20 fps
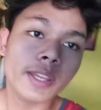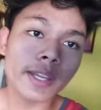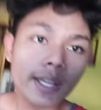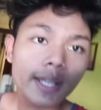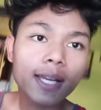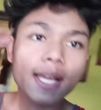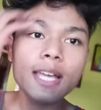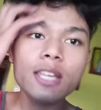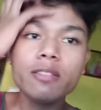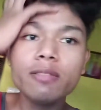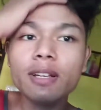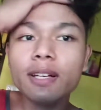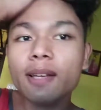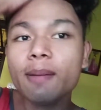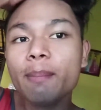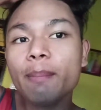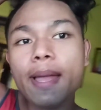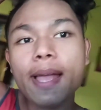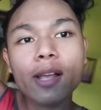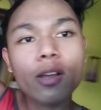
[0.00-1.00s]
हे गाइस
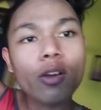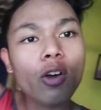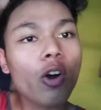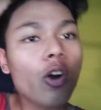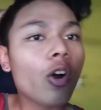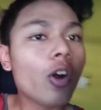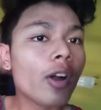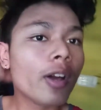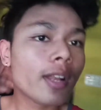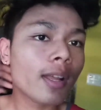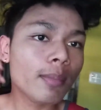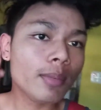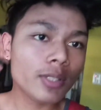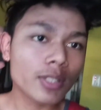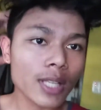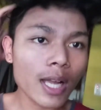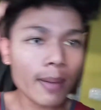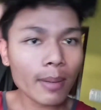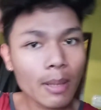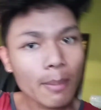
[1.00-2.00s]
वेलकम बैक और अभी
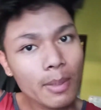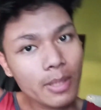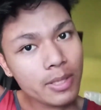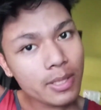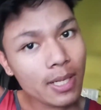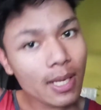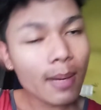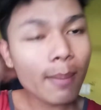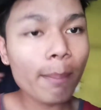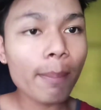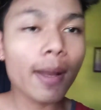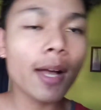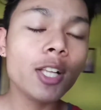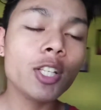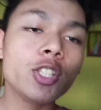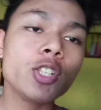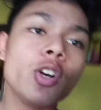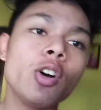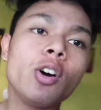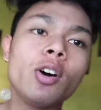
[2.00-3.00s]
शाम के बज रहे हैं
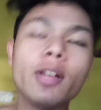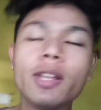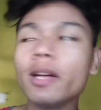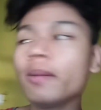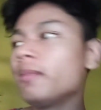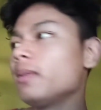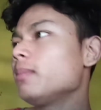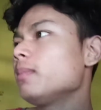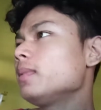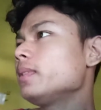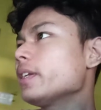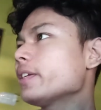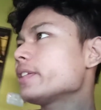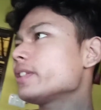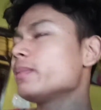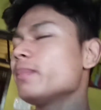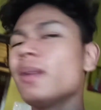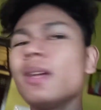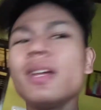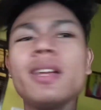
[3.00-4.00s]
पाँच और अभी मैं
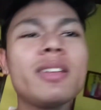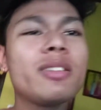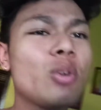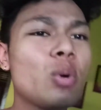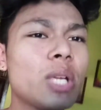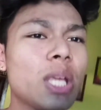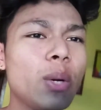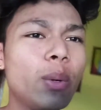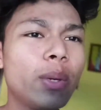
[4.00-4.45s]
जस्ट मैं सो के